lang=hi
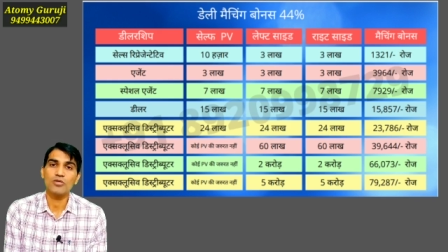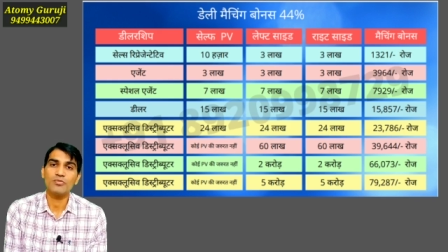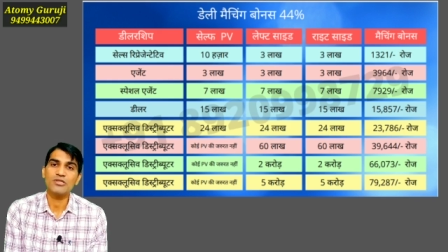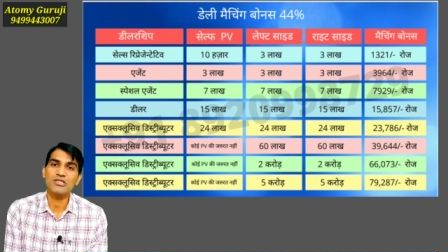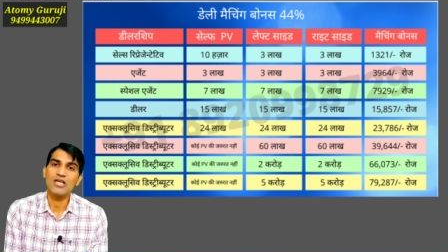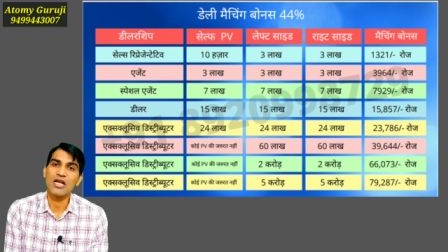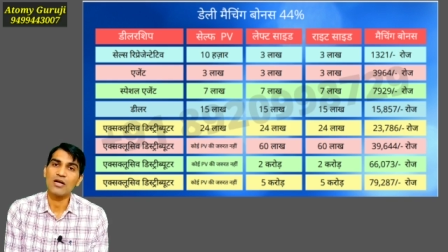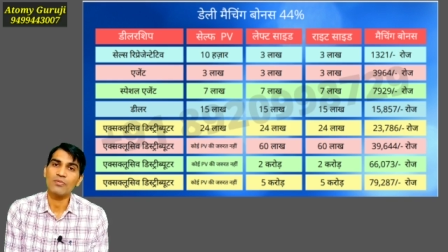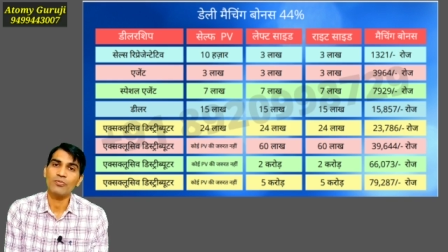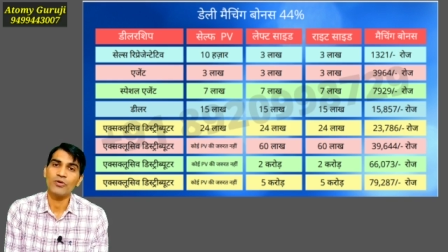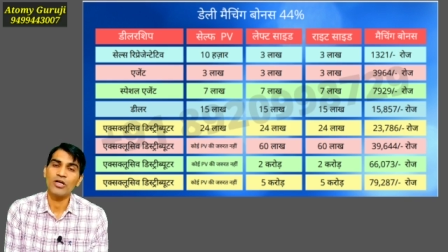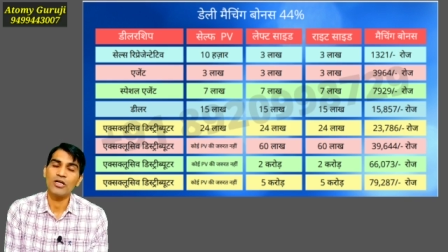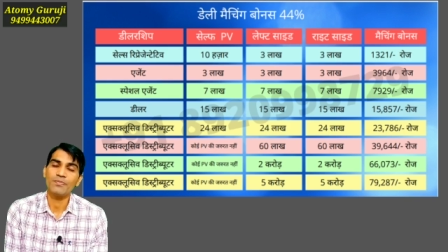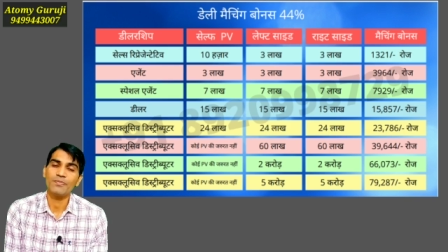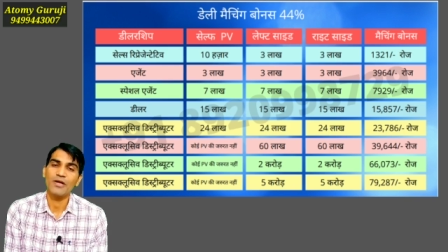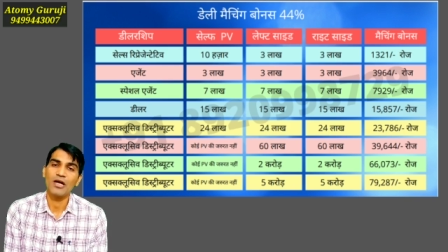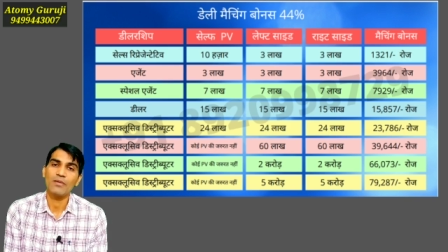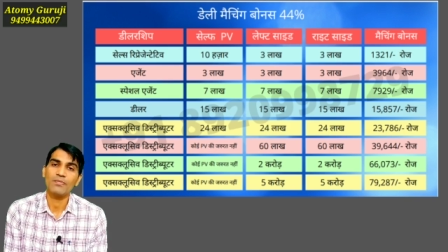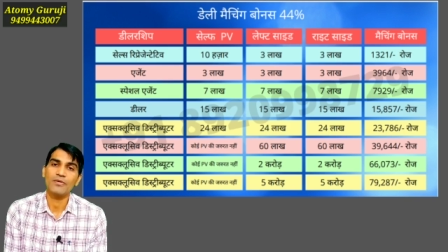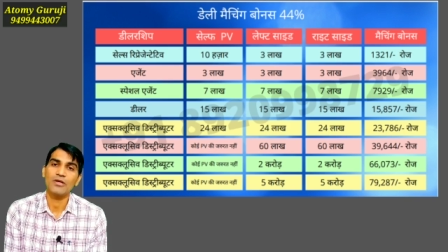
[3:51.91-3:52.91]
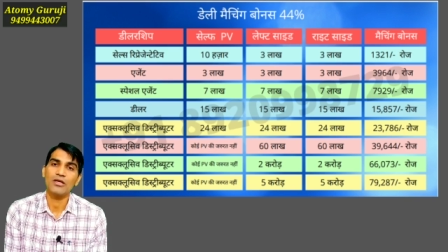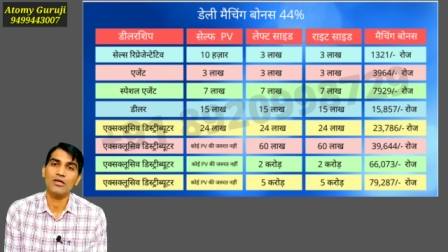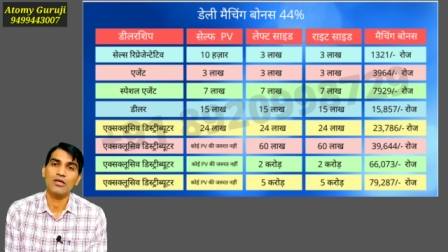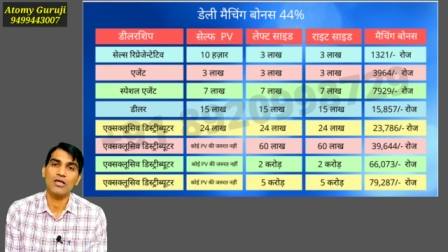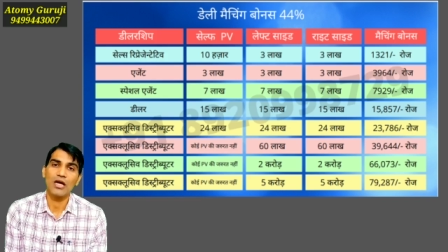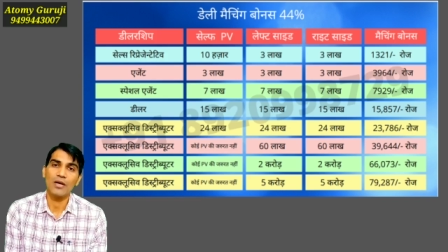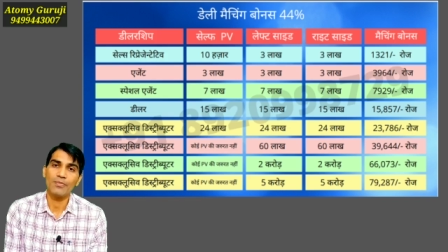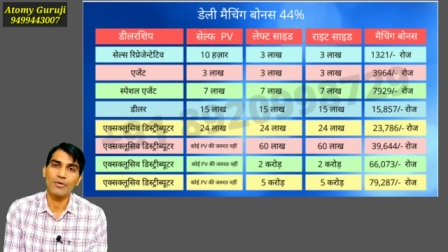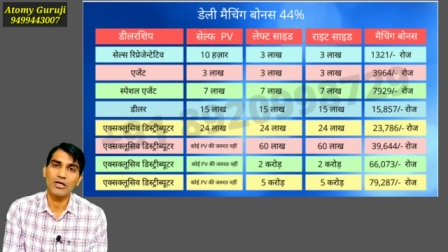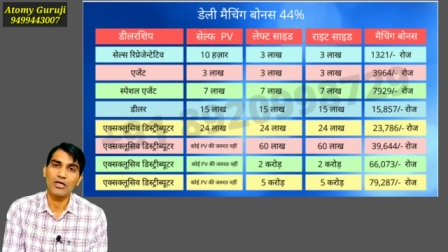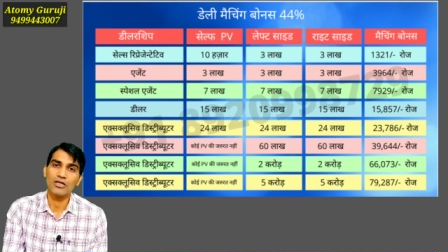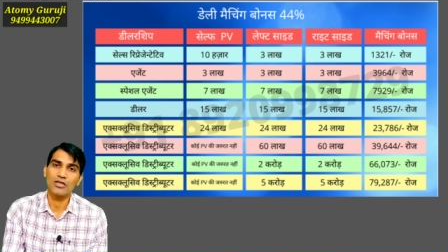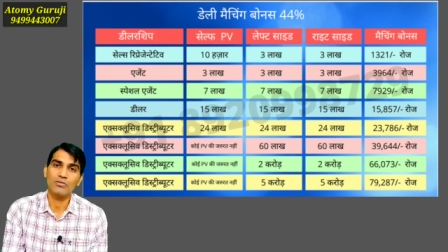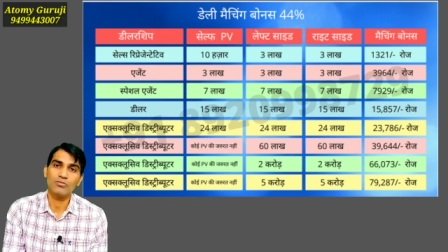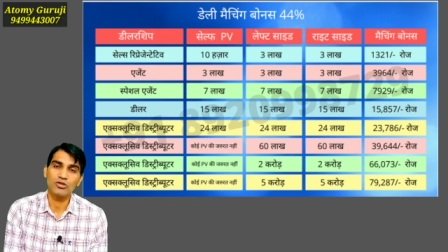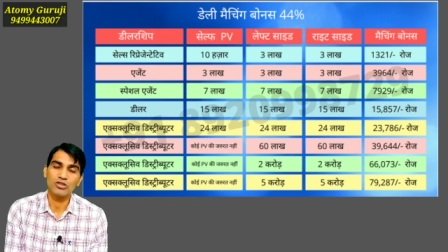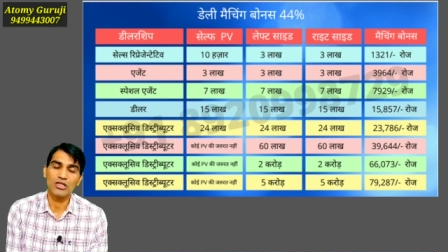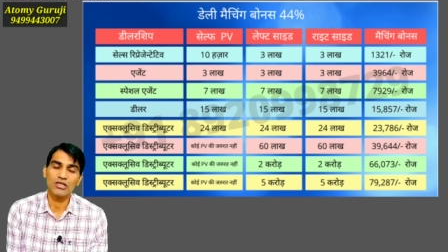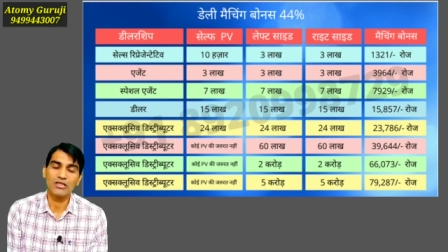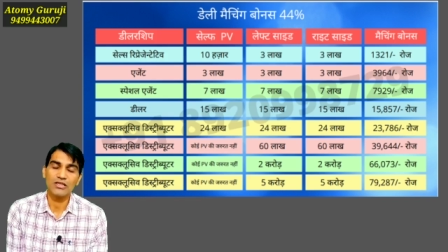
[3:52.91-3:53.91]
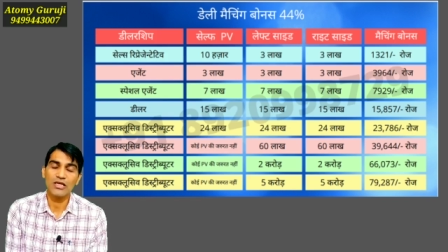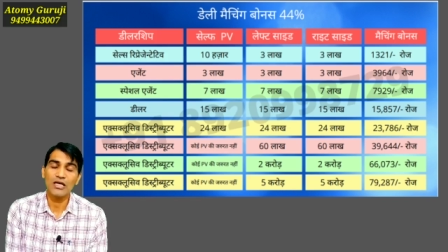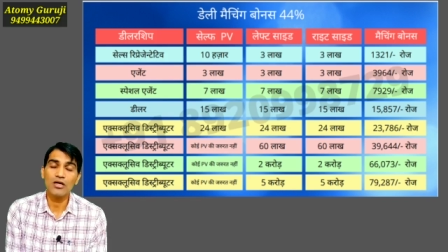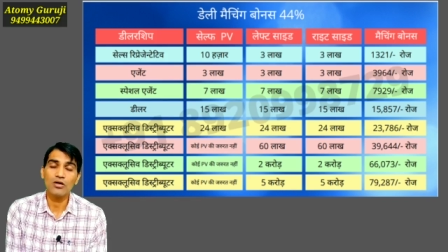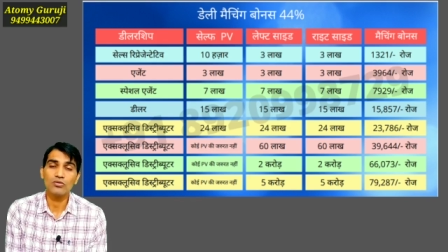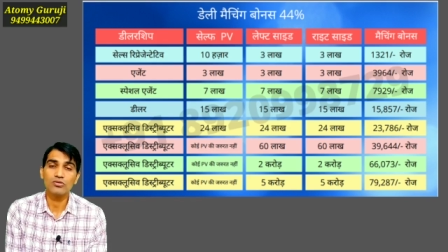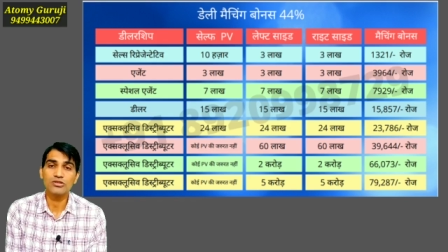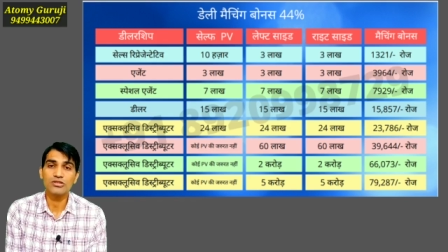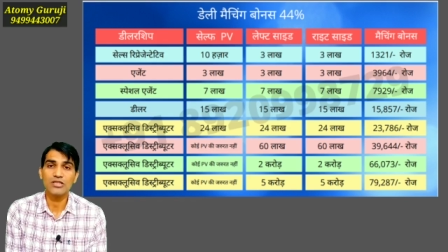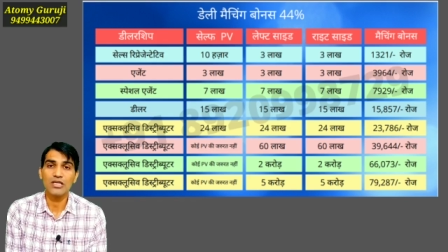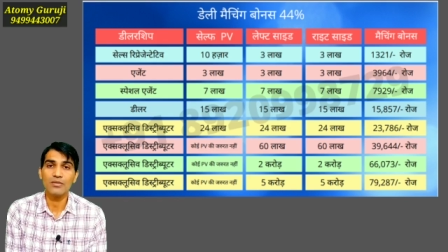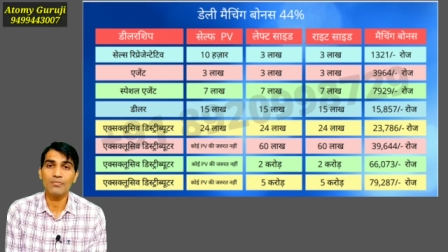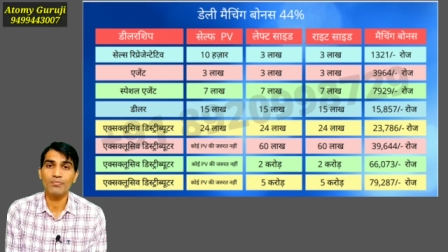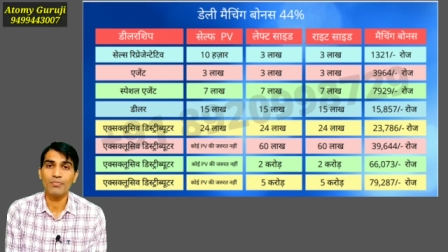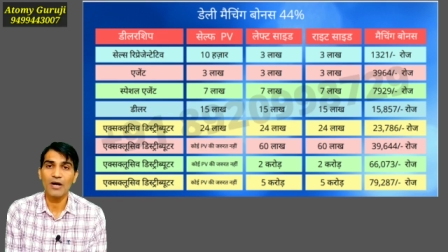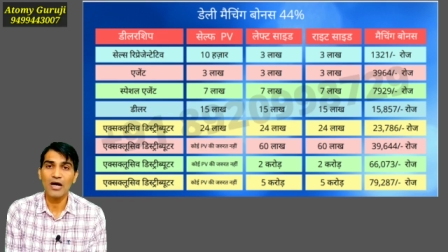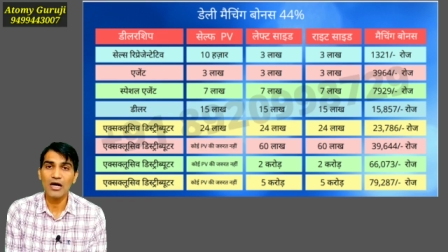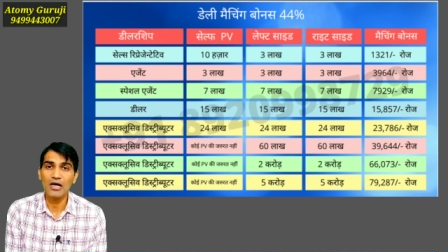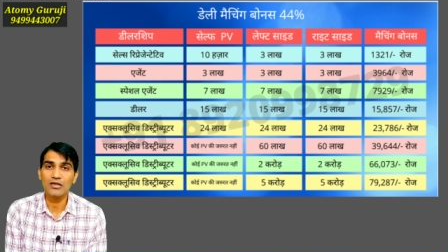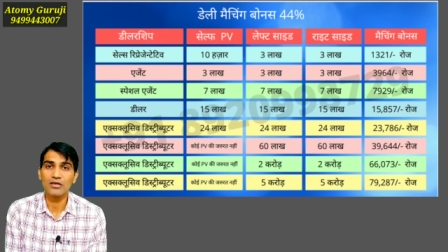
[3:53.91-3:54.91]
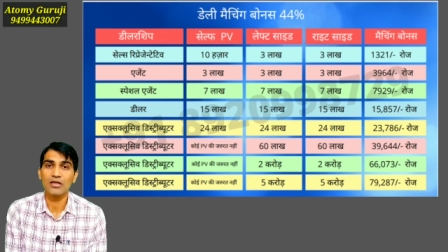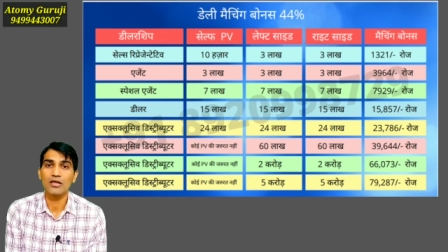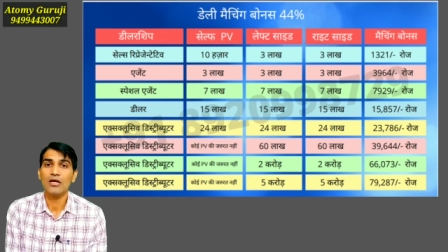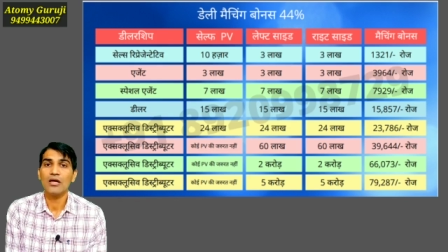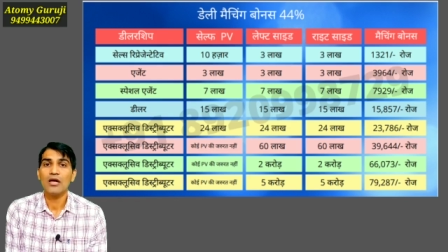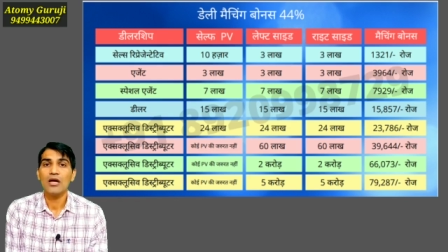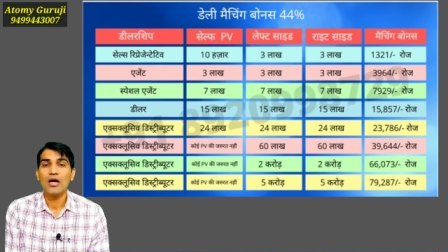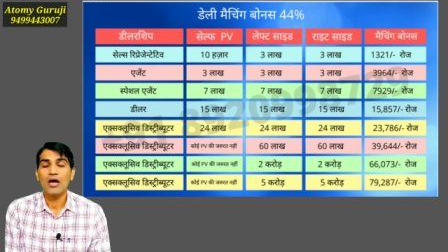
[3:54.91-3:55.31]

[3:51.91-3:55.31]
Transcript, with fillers: 24 लाख पॉइंट पे आपकी यहाँ पर खत्म हो जाती है उसके बाद